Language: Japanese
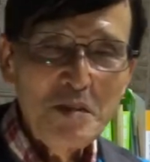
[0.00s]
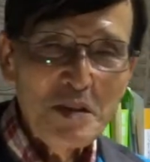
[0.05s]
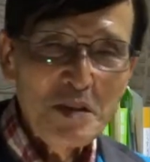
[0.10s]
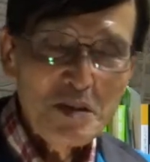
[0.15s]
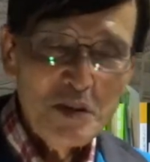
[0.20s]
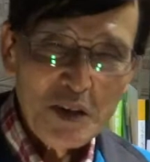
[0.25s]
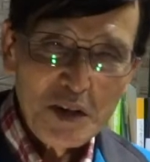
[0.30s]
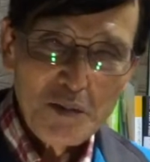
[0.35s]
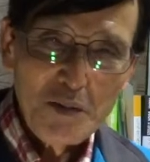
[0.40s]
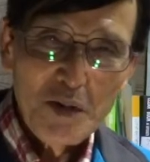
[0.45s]

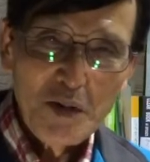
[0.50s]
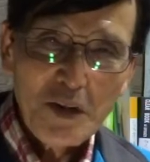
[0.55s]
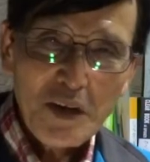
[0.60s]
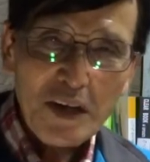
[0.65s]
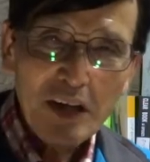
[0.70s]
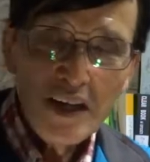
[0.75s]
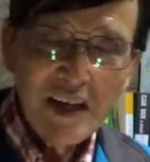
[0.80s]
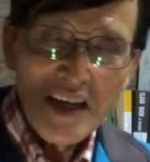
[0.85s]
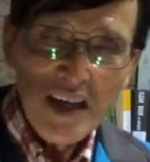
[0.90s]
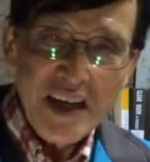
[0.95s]
これも
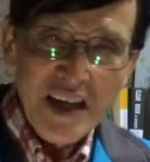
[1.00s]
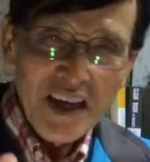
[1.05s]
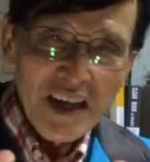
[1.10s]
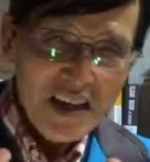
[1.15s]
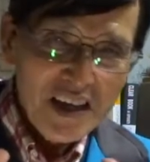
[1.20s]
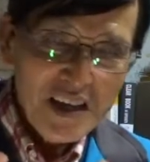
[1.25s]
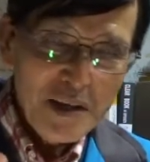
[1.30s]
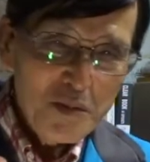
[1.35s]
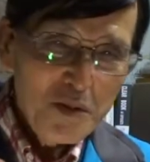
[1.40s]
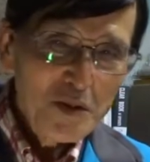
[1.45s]

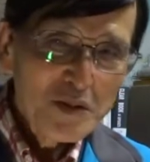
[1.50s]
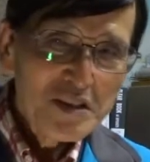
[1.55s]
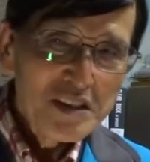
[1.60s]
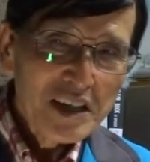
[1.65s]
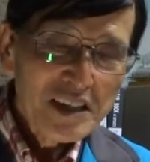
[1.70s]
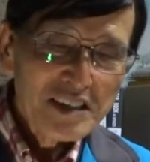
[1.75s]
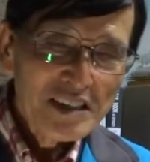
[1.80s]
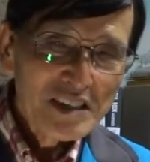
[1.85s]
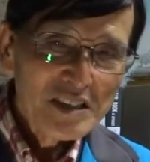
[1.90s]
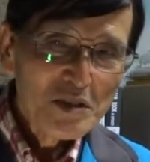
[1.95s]
平凡な
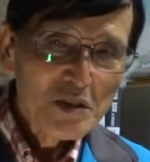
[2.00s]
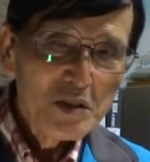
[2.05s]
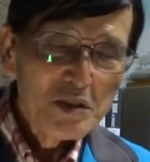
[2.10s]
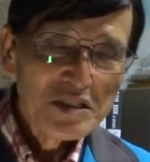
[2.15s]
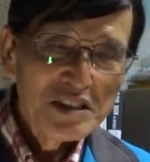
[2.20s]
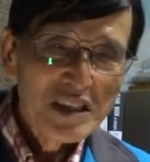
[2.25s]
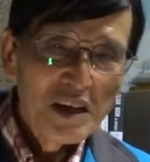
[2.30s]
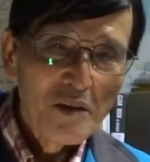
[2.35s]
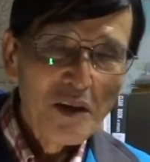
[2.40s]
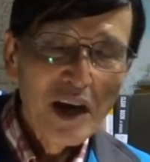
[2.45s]
指導
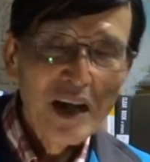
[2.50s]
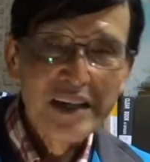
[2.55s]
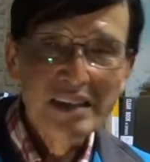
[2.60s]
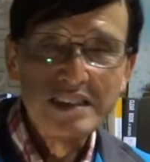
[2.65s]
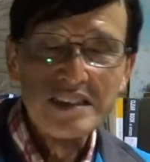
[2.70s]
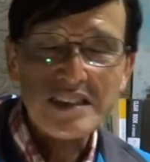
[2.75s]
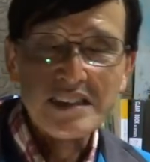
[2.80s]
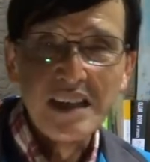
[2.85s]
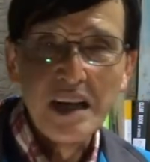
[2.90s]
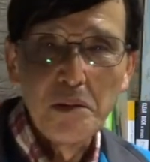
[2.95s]
者は
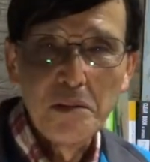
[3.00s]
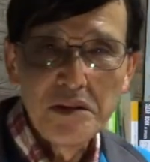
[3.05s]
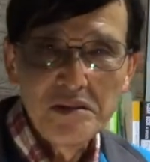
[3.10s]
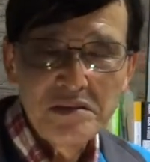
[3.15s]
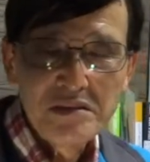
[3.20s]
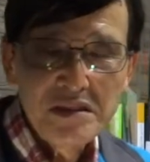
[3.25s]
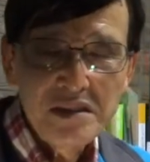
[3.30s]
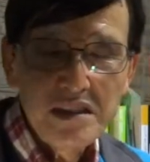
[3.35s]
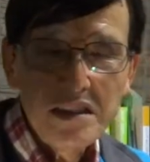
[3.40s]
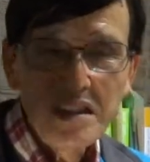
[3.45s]
喋る。
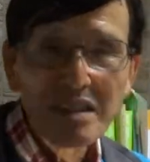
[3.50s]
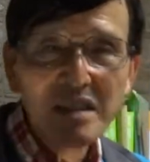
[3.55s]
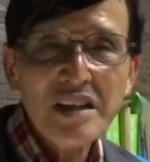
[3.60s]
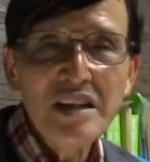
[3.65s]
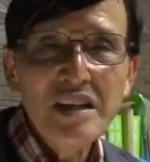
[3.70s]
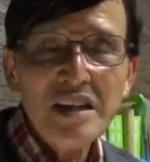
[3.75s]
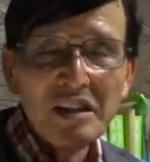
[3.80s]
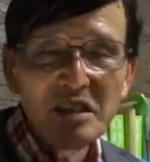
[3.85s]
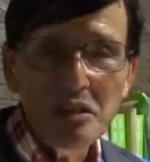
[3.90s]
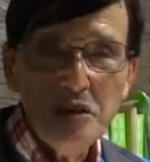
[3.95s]

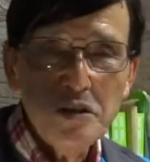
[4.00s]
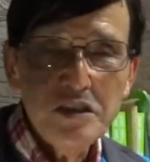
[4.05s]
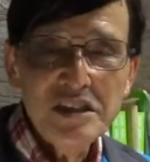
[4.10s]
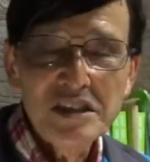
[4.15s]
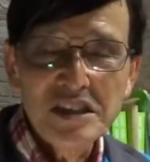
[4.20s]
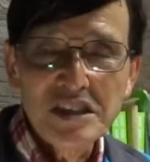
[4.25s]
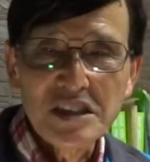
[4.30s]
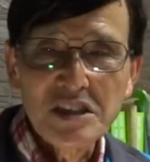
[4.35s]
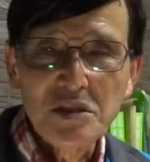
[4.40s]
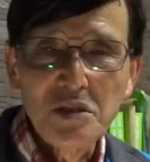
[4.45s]
良い
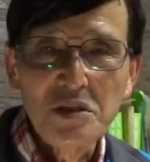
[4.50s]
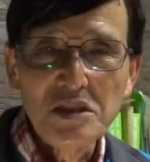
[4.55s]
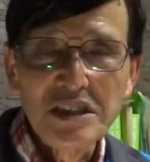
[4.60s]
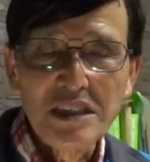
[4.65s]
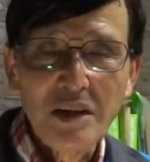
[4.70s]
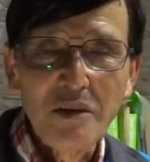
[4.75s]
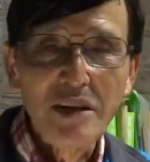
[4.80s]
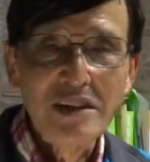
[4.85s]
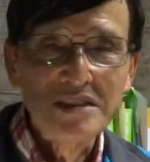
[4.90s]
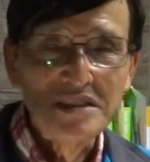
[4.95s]
指導
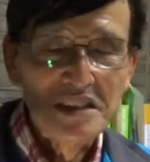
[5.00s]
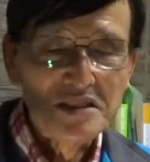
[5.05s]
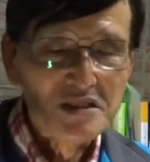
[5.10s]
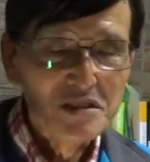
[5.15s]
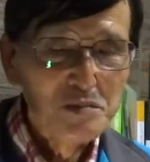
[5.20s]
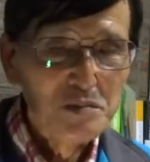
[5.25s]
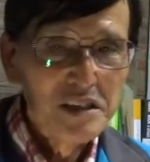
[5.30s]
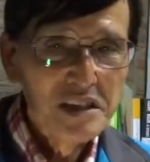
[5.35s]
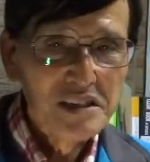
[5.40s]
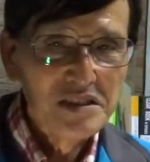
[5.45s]
者は
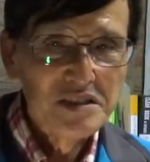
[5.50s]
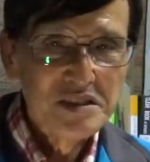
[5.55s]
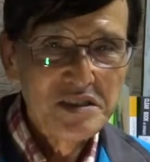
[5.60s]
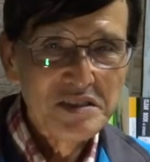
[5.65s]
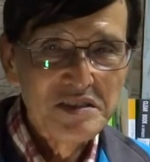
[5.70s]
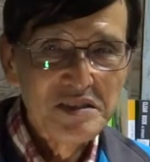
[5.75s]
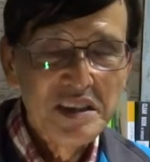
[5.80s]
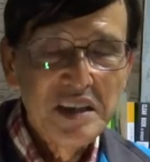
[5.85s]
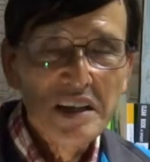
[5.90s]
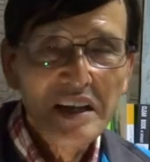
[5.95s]
説明する。
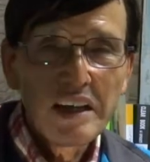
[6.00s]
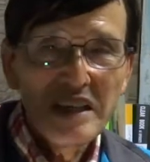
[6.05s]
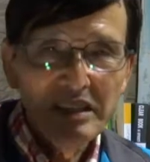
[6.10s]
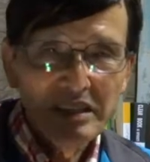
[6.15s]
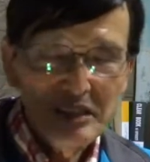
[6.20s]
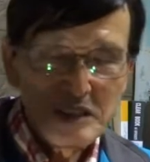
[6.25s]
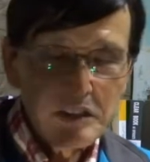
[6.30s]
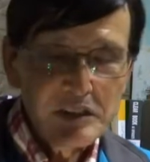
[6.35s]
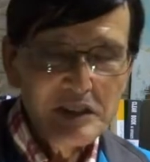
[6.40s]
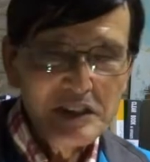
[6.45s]

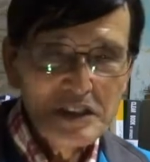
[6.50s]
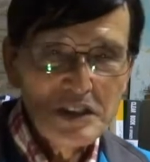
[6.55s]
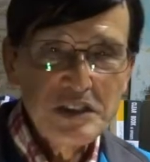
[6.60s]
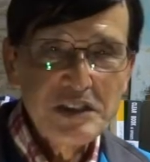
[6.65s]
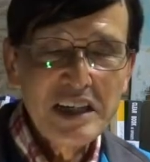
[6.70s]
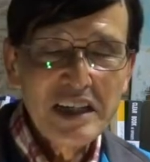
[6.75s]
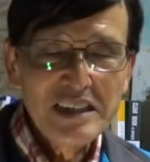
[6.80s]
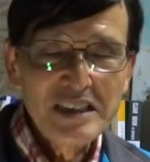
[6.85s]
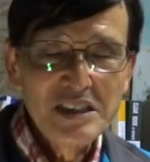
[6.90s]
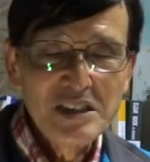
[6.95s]
優秀
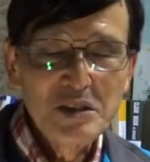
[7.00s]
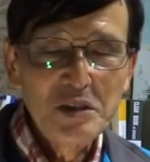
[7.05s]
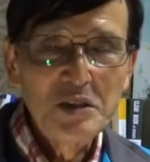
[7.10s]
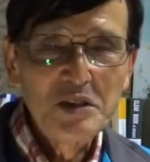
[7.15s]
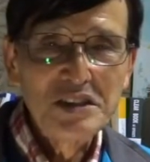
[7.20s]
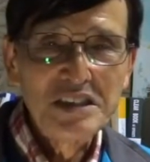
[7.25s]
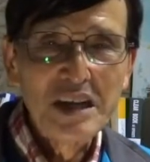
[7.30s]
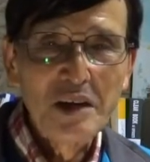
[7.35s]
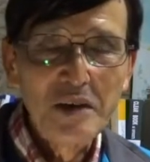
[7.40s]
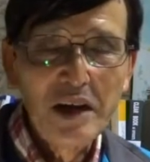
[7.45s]
な指導
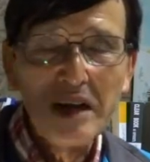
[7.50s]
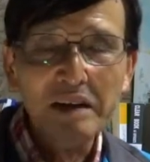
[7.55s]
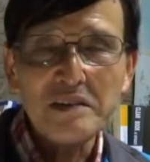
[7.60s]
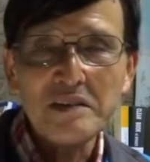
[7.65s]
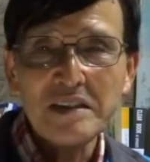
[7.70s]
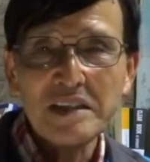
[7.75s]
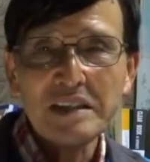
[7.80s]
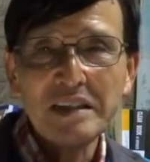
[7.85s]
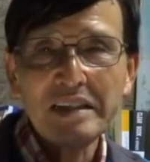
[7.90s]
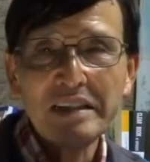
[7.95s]
者は
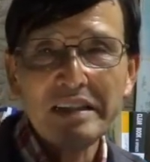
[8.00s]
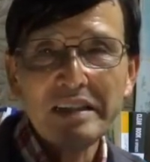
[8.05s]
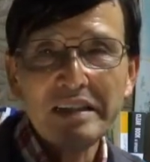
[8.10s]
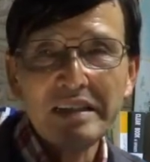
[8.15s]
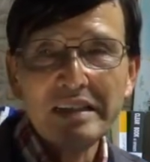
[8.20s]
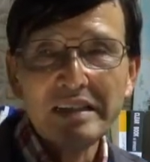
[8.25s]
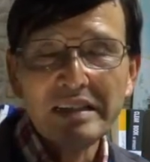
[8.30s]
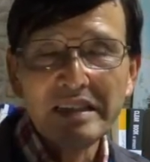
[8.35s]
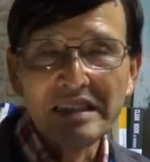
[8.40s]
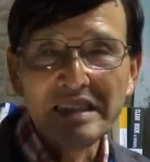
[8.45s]

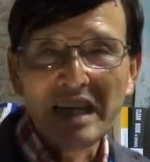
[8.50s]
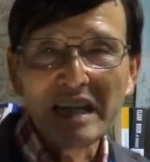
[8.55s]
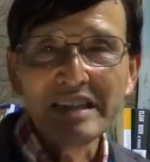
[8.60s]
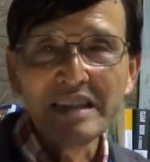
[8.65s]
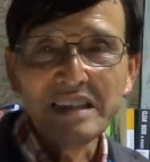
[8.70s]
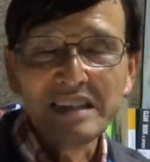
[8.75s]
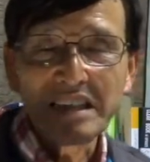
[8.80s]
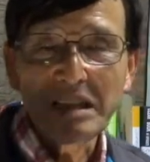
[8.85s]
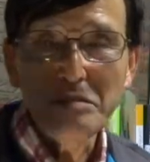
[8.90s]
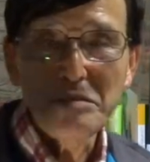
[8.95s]
やっ
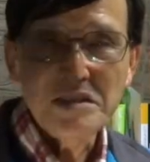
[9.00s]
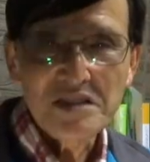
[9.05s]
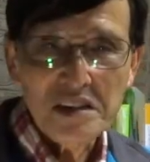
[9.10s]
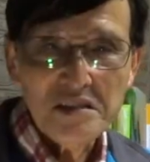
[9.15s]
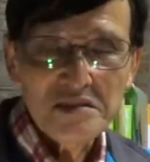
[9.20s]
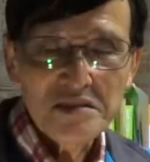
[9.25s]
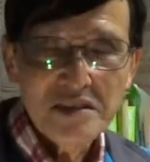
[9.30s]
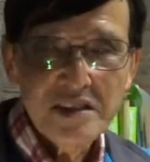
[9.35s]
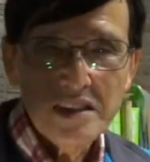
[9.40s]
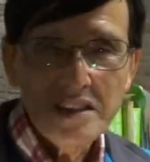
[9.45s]
てみせ
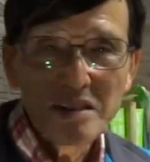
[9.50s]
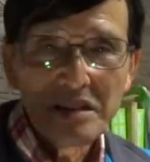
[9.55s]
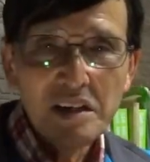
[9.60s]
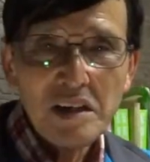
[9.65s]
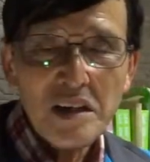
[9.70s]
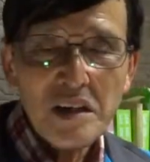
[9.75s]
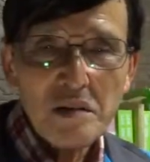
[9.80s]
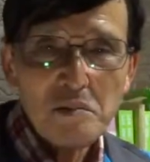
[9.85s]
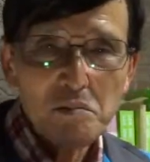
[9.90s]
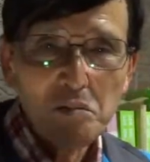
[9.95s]
る。
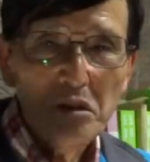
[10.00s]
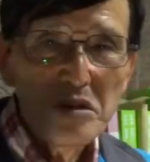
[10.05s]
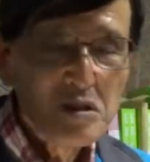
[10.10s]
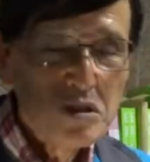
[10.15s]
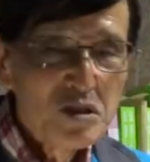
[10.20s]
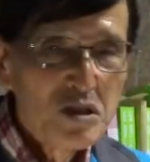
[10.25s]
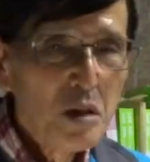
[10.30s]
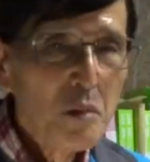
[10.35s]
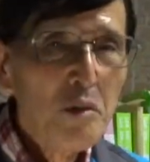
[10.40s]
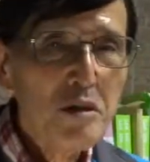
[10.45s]

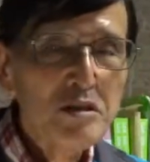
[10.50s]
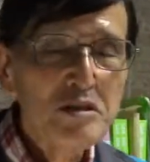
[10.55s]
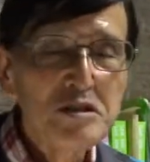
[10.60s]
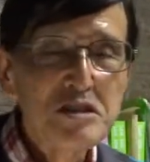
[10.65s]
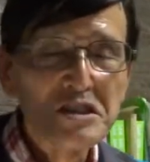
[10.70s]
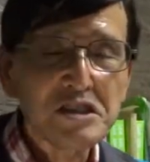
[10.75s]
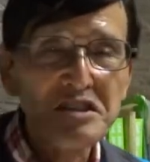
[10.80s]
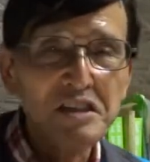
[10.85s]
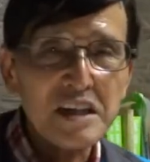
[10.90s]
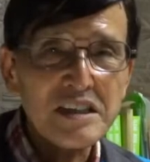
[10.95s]
最も優
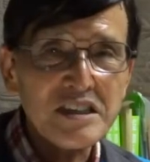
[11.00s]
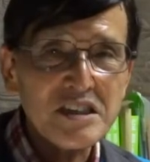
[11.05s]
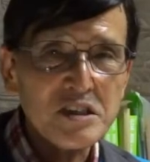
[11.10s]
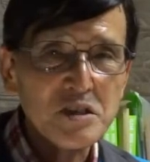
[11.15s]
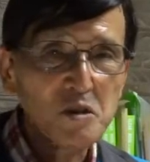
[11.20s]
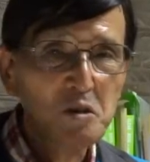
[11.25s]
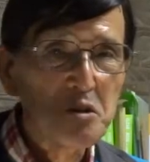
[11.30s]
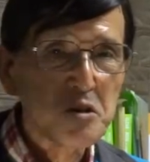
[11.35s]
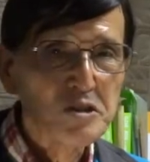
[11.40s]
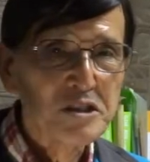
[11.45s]
秀な
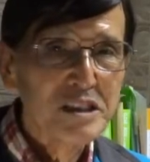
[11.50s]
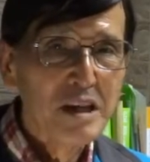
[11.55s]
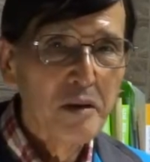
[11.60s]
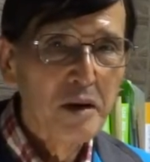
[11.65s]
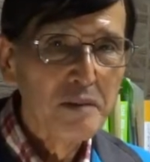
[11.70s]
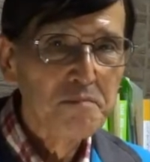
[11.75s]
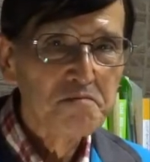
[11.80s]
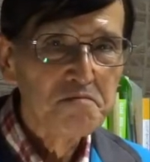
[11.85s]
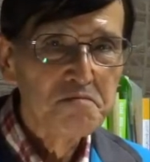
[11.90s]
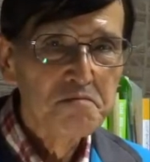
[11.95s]
指導者
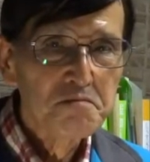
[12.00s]
は